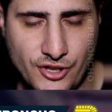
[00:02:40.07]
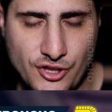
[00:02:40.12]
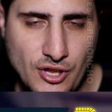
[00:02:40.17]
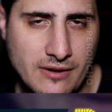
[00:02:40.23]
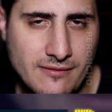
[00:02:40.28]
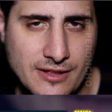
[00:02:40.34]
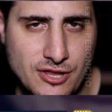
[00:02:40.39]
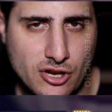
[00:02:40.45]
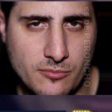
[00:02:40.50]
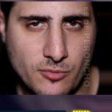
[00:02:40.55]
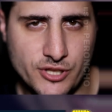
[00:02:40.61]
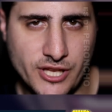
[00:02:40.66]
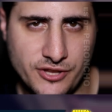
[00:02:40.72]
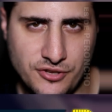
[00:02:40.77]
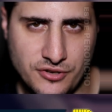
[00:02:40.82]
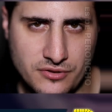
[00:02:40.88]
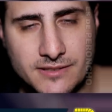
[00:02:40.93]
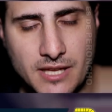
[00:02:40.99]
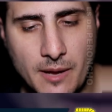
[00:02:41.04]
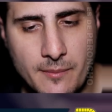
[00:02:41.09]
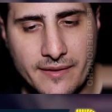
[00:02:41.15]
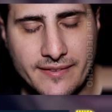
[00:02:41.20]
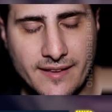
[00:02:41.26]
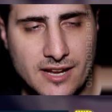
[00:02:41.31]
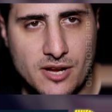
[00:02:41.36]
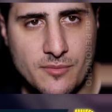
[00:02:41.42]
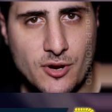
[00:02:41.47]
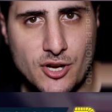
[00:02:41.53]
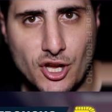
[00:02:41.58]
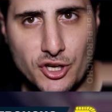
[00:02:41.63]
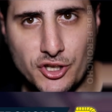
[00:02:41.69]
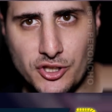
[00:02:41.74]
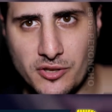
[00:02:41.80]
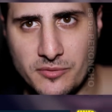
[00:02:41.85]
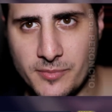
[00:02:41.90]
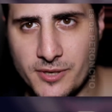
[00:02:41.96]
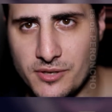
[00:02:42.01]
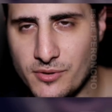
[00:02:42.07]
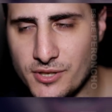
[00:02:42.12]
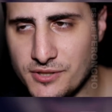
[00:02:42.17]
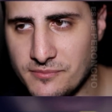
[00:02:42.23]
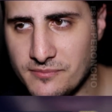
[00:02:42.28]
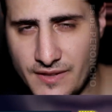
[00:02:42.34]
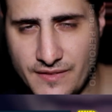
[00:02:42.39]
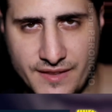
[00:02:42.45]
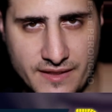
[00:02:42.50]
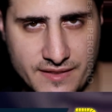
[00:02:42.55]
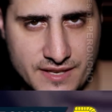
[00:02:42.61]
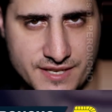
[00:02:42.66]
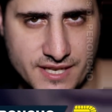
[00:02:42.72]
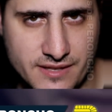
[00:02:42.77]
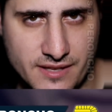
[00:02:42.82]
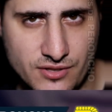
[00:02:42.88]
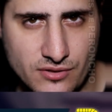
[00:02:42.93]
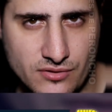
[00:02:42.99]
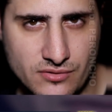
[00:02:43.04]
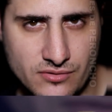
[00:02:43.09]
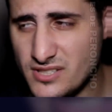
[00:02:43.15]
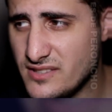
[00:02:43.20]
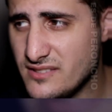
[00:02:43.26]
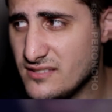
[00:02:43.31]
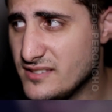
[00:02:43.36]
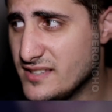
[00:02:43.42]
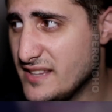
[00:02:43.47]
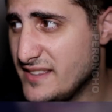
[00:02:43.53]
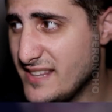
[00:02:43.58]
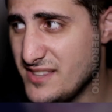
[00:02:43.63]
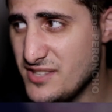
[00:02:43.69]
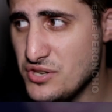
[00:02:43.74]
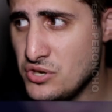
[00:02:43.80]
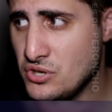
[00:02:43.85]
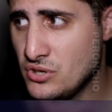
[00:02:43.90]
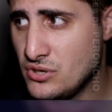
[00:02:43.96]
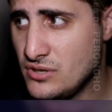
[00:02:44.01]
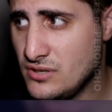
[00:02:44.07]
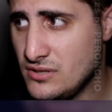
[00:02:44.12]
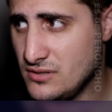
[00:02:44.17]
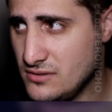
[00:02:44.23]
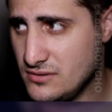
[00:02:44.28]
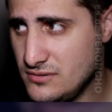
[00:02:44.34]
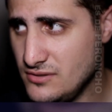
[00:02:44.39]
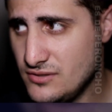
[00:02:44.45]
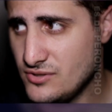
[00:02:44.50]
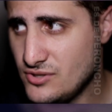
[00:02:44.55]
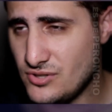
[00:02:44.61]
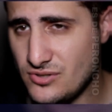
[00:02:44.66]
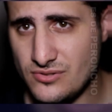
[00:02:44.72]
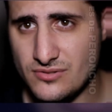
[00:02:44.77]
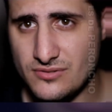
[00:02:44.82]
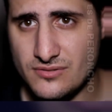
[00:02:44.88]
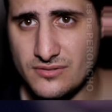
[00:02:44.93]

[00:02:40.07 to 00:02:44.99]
O sea, estoy hablando como Néstor. Ah, me sale como el orto, pero bueno, se entiende el chiste, ¿no? ¿Se, ¿se entendió? No.